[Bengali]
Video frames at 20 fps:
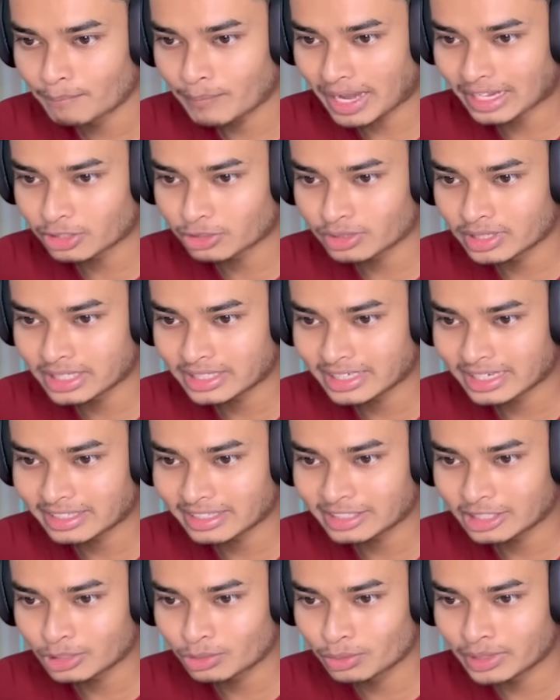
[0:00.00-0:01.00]
পাথরের সাথে
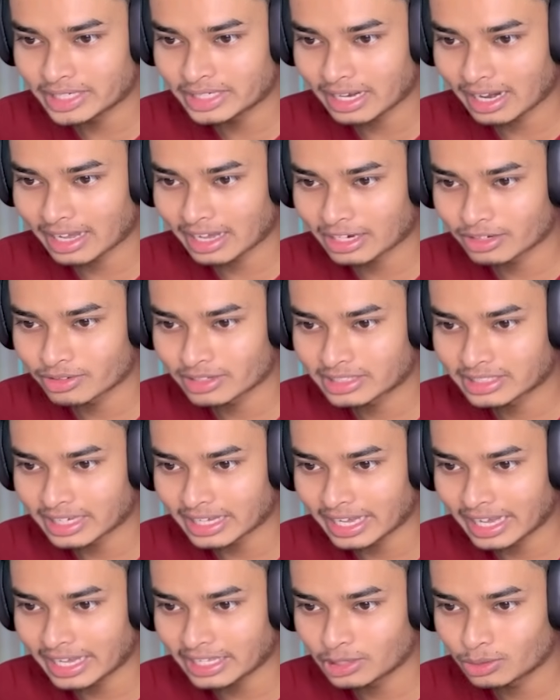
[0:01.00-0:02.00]
যে দড়িটা লাগানো আছে
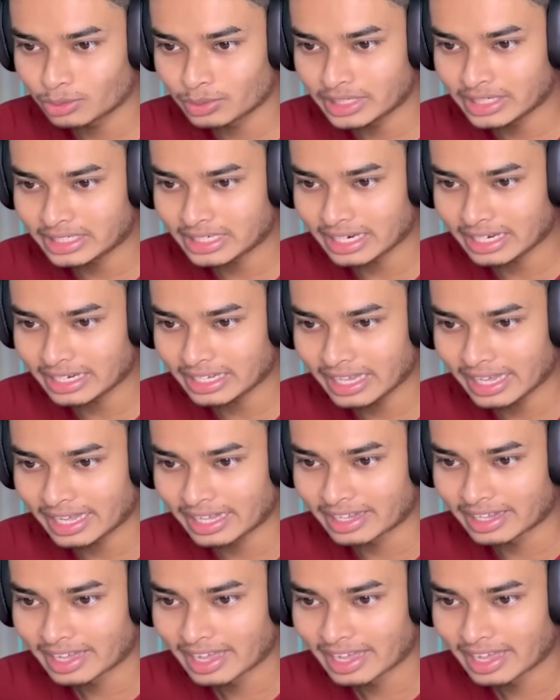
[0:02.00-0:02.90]
এই দড়িটা নিয়ে